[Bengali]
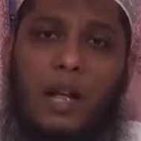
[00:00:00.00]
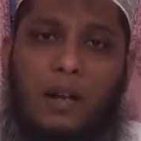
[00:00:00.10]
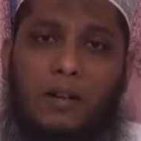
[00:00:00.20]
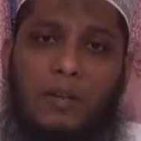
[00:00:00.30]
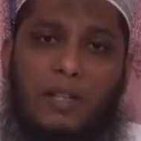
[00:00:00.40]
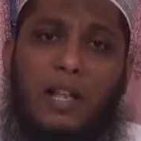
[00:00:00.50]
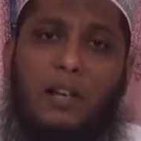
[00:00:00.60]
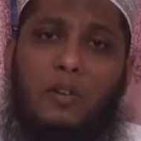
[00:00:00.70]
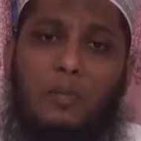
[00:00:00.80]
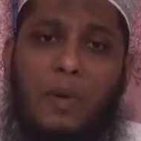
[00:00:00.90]
আর
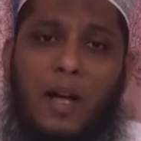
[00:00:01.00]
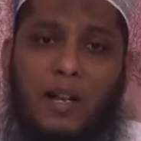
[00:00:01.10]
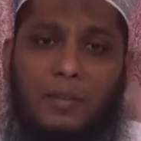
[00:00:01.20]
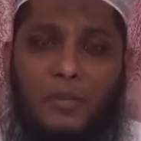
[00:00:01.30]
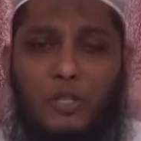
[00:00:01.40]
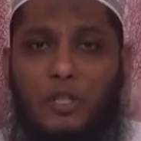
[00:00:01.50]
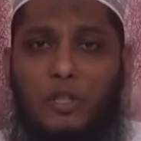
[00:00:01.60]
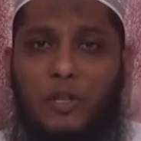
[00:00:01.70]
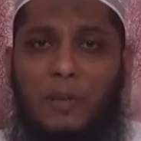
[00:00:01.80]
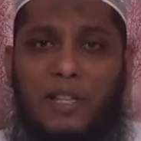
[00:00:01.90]
রমাজানুল মুবারক পর্যন্ত